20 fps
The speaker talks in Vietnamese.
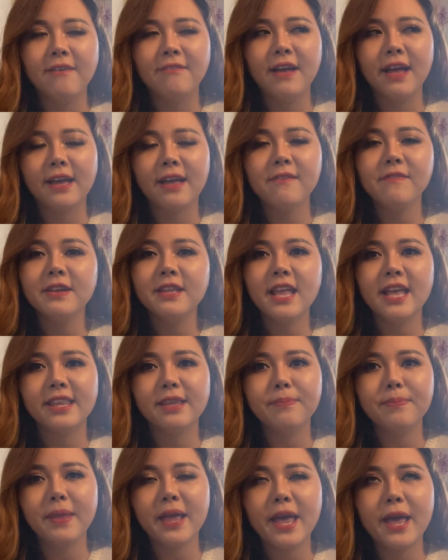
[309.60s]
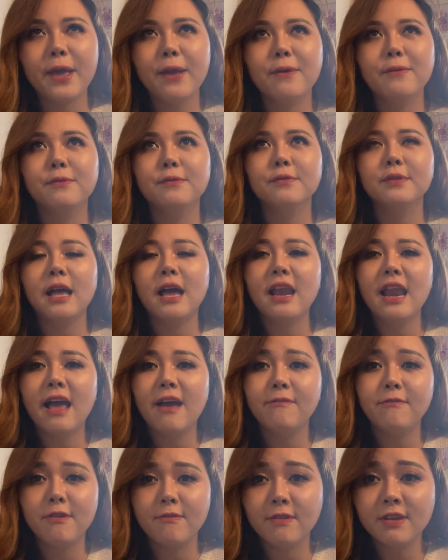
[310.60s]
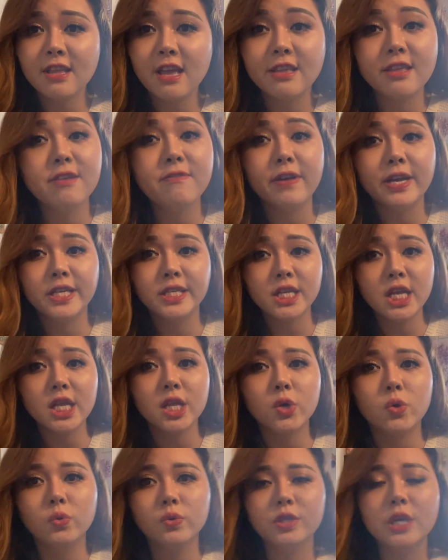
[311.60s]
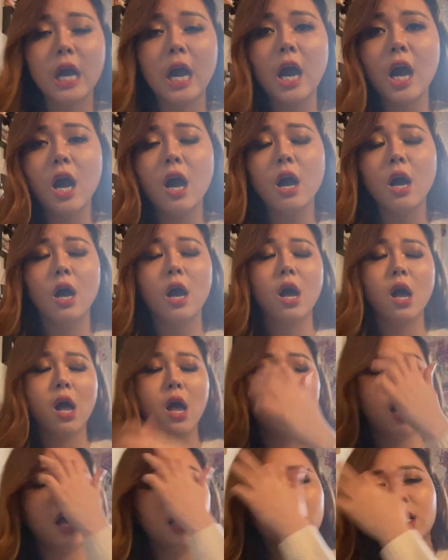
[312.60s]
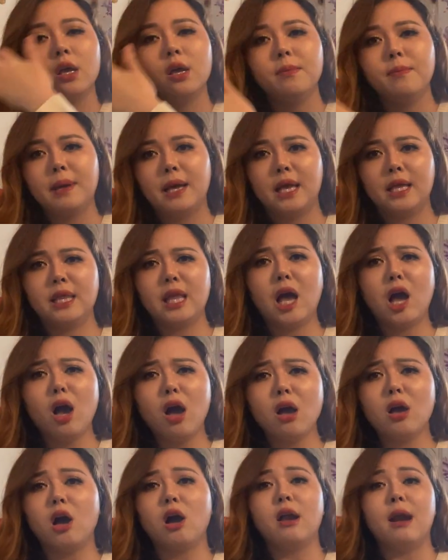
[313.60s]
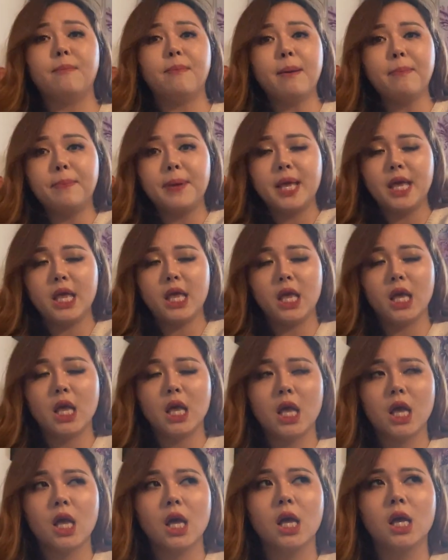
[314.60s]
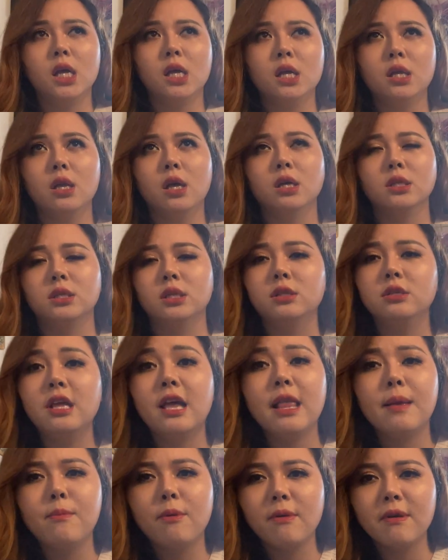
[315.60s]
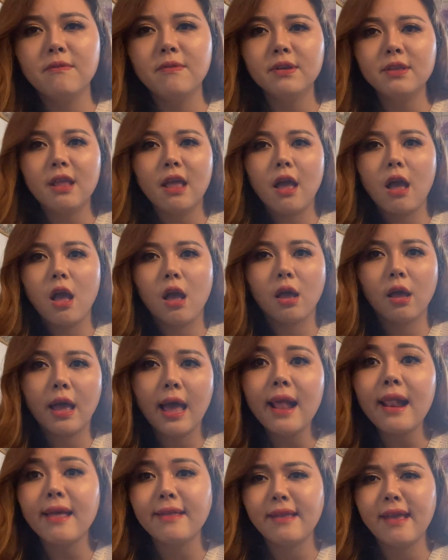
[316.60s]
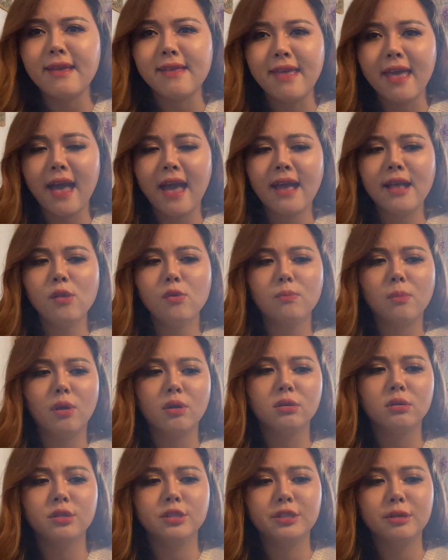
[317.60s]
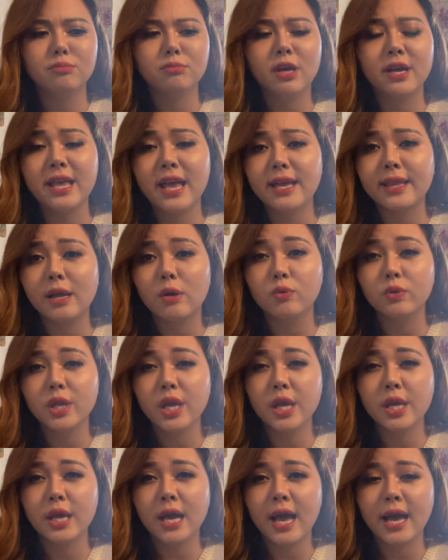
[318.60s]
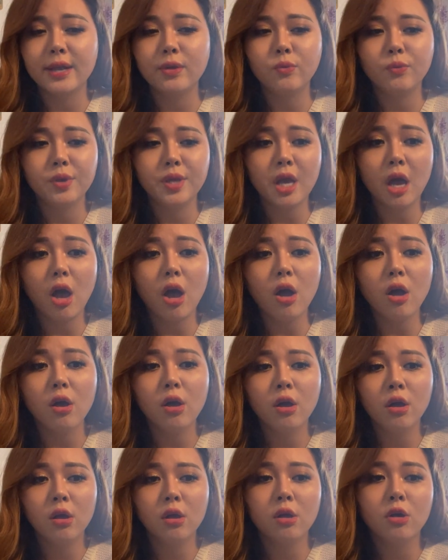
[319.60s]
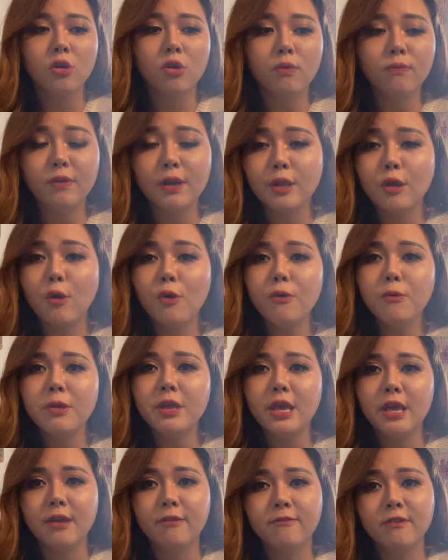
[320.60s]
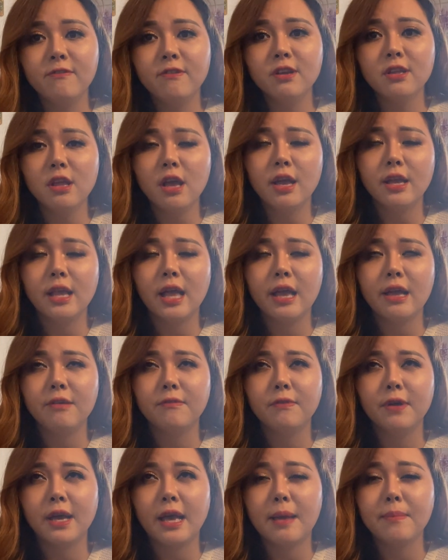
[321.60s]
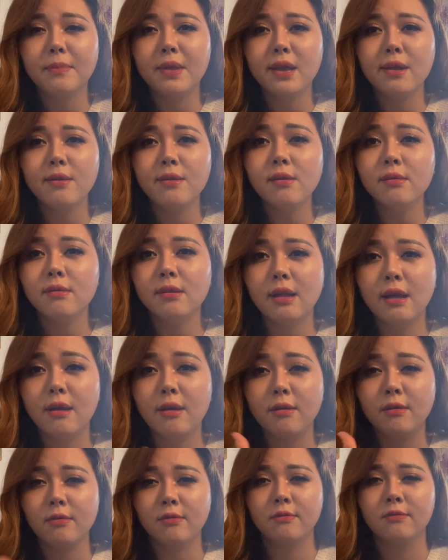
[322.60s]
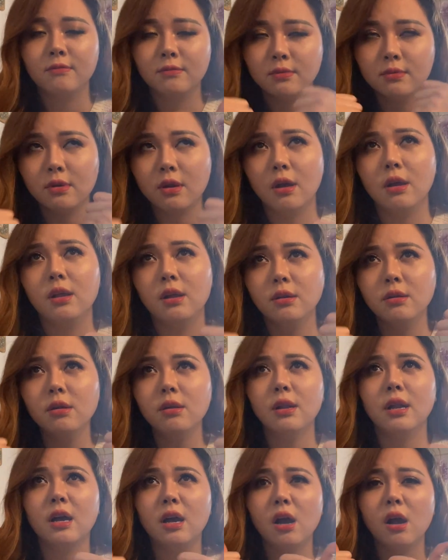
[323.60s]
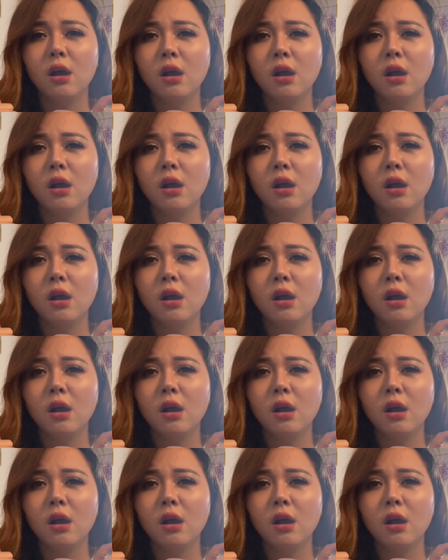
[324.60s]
Và cái vấn đề tiếp theo đó là về vấn đề đi vệ sinh của chó khi mà nó còn là puppy. Thật sự đây là một cái vấn đề khá là nan giải luôn mọi người. Trong thời gian đầu tiên ai nuôi chó cũng phải đối diện với vấn đề này và cảm thấy rất là, gọi là rất là